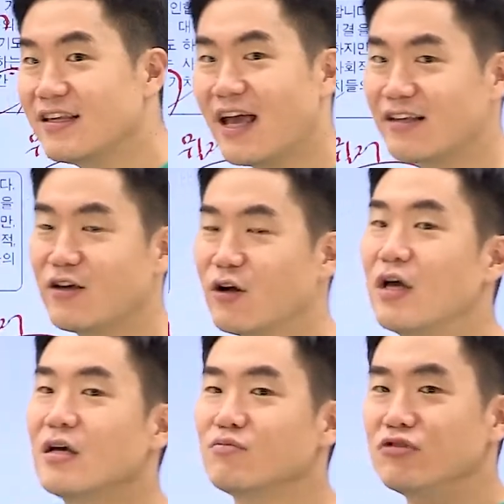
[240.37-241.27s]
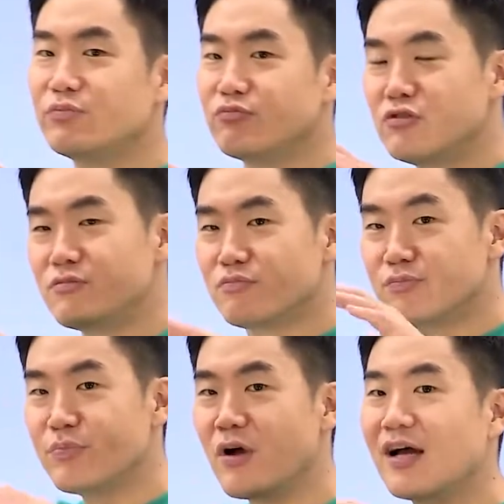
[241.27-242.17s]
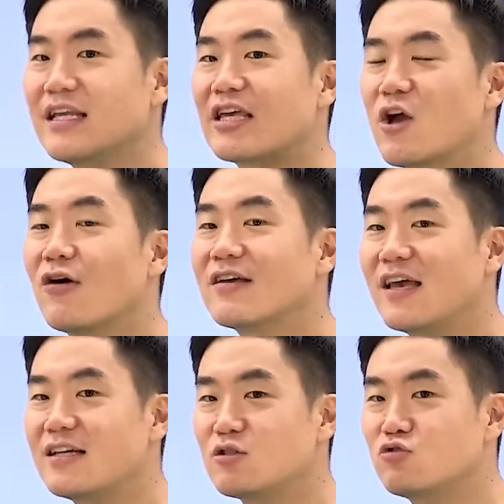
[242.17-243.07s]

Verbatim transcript: 게 아니에요. 문, 문명 간의 경계에서